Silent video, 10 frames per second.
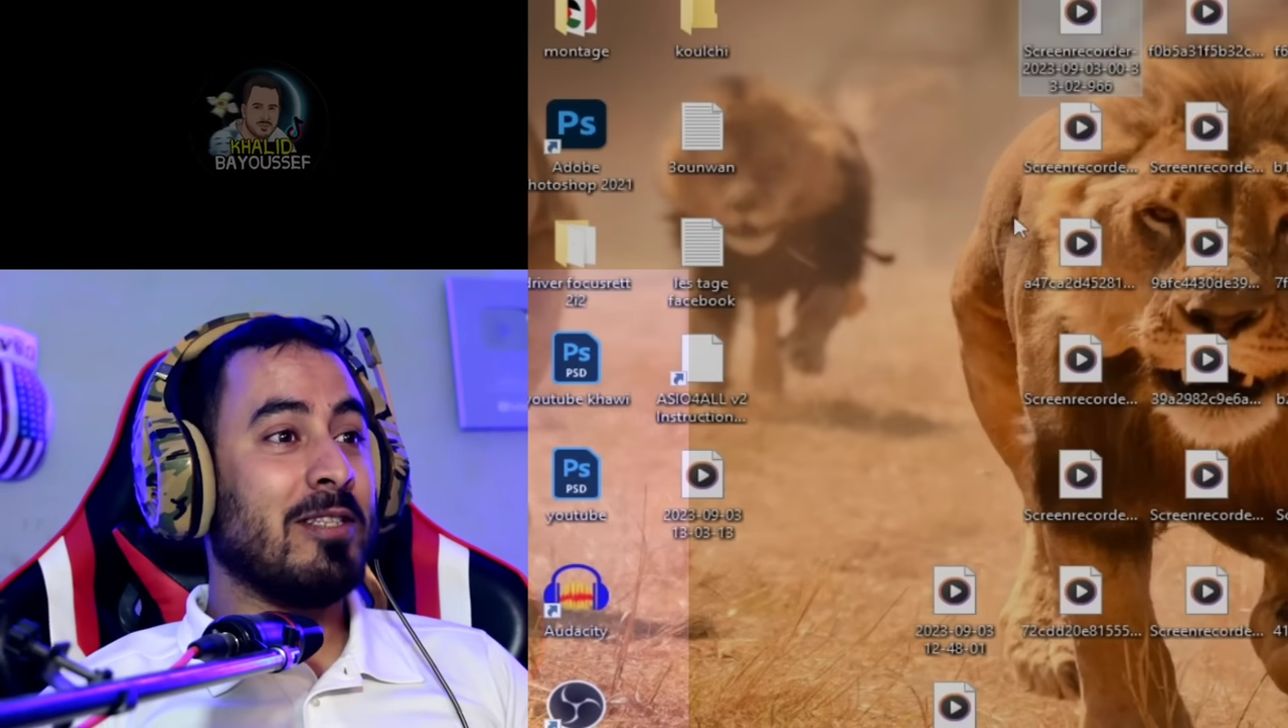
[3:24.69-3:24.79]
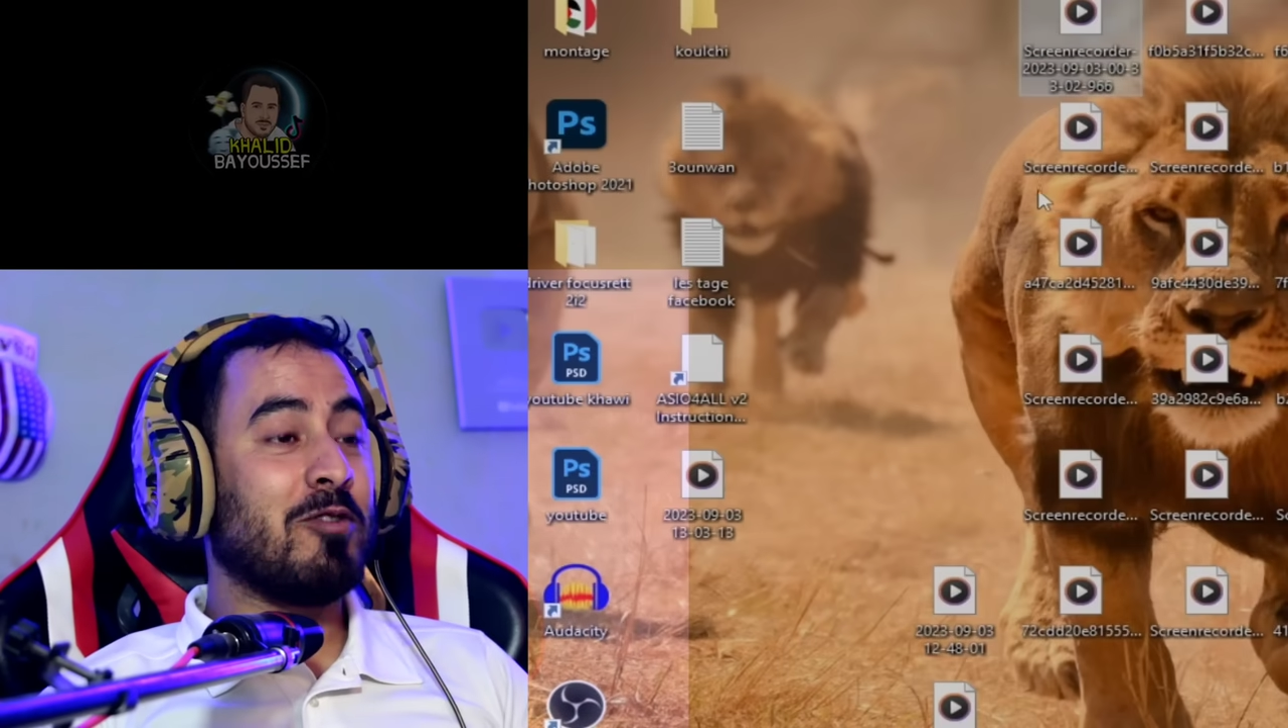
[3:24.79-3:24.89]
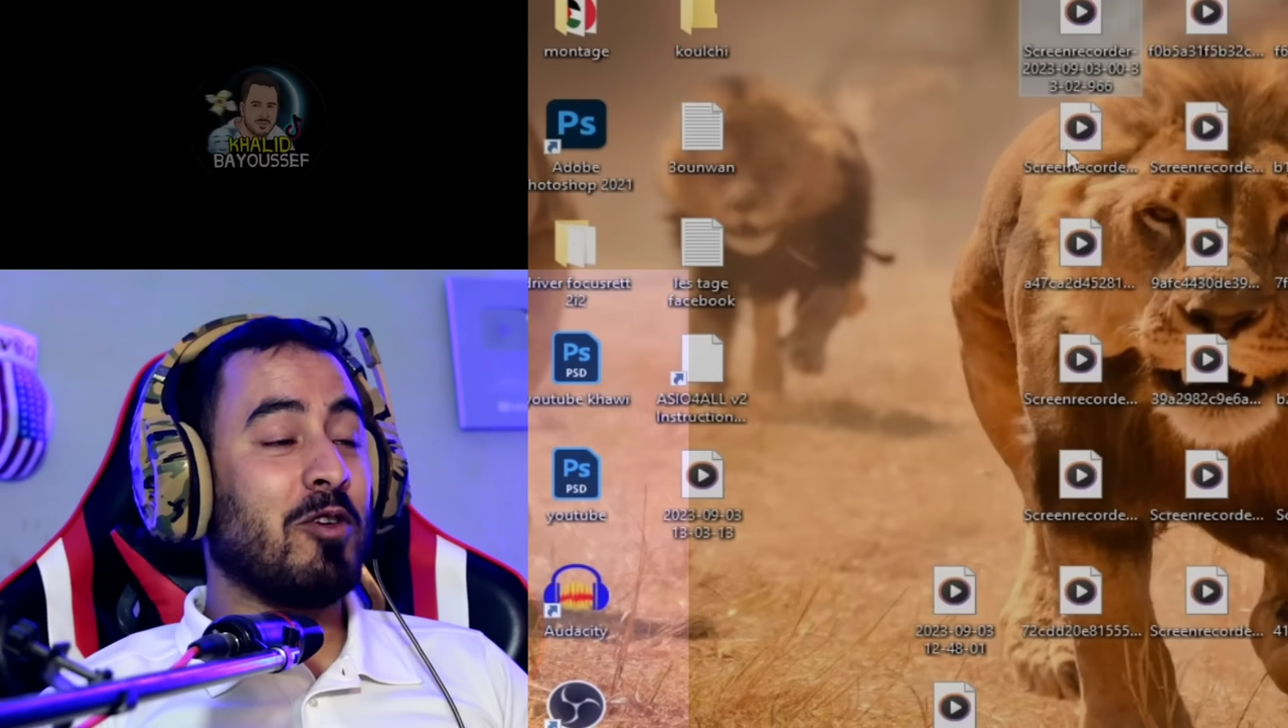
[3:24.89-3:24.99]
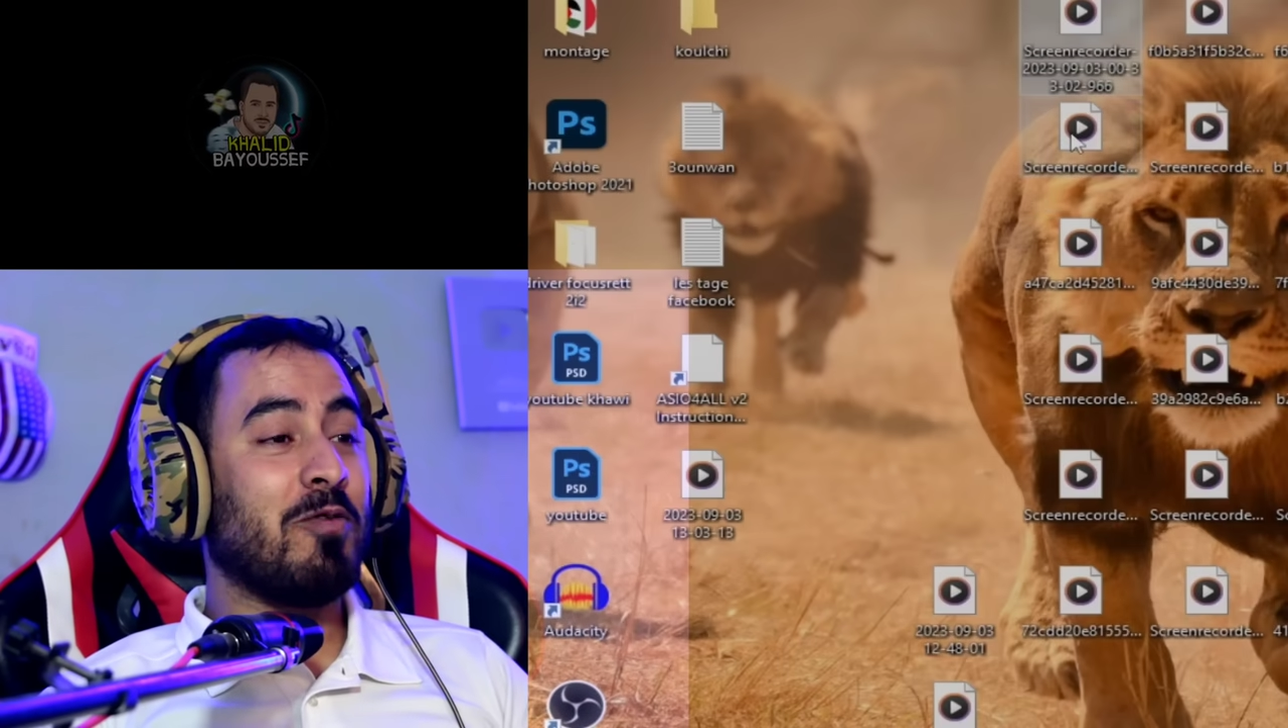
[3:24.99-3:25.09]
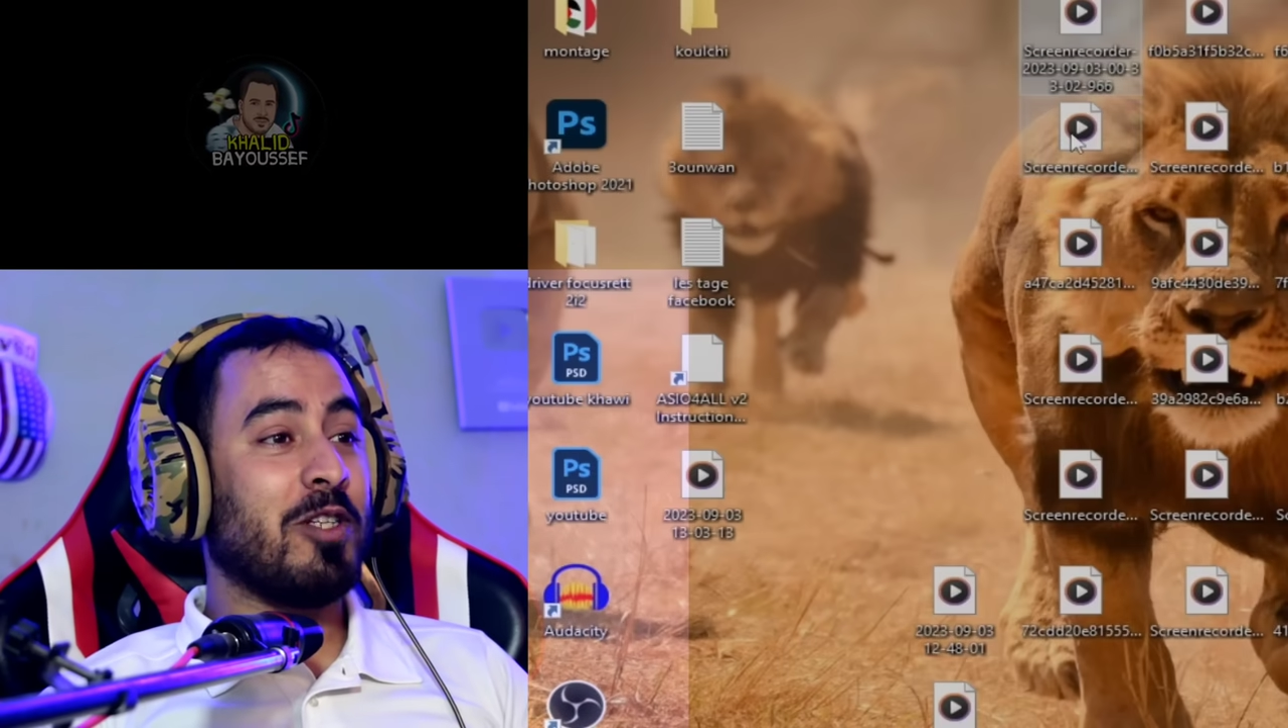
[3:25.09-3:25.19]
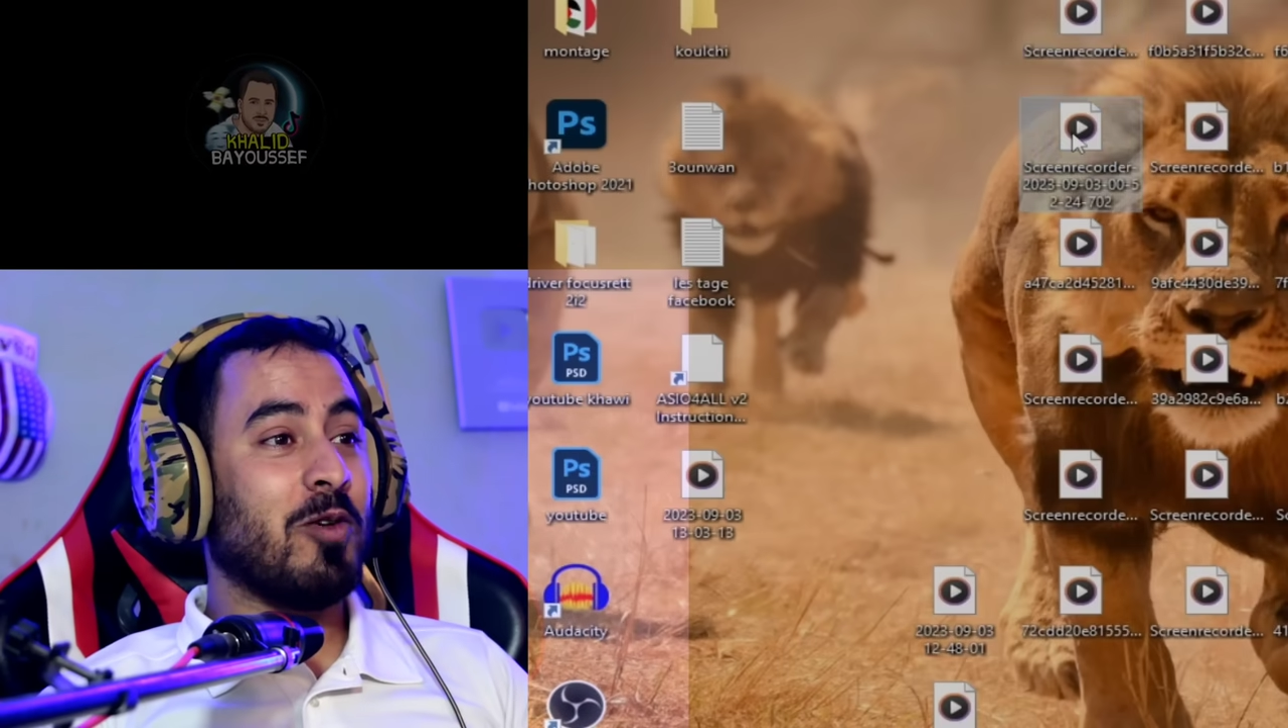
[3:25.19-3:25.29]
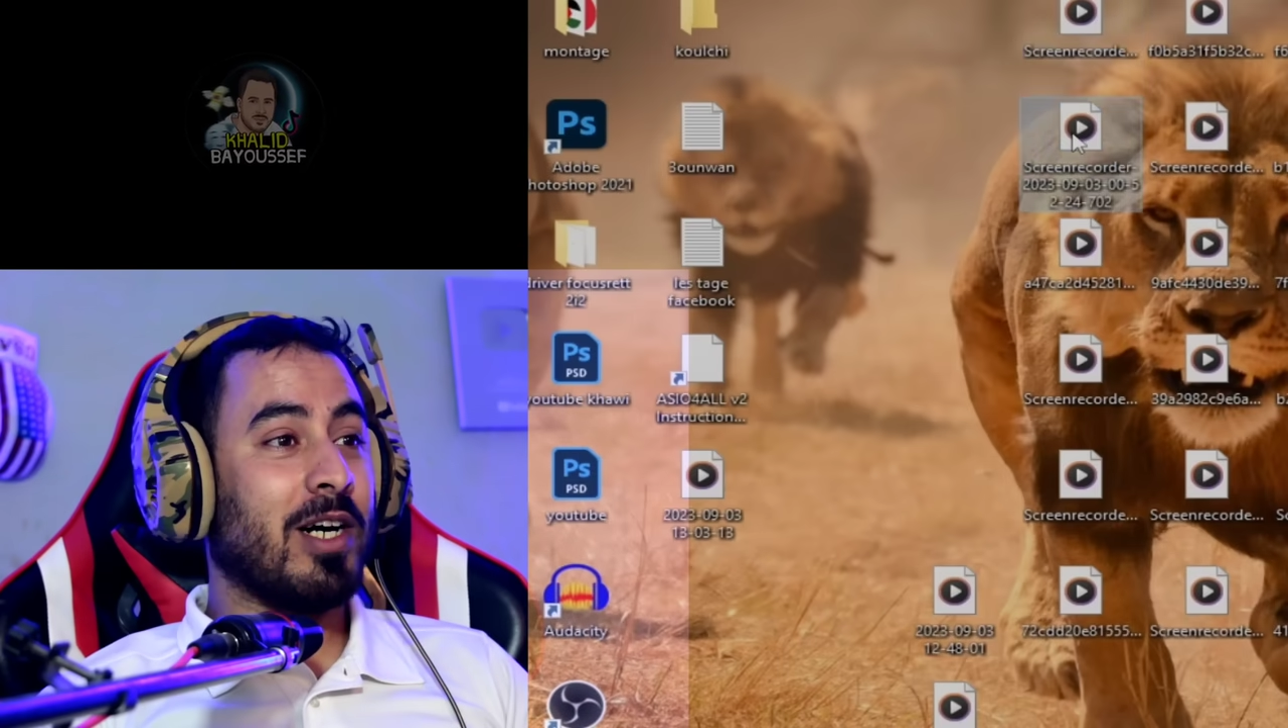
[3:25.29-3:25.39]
دوزو الفيديو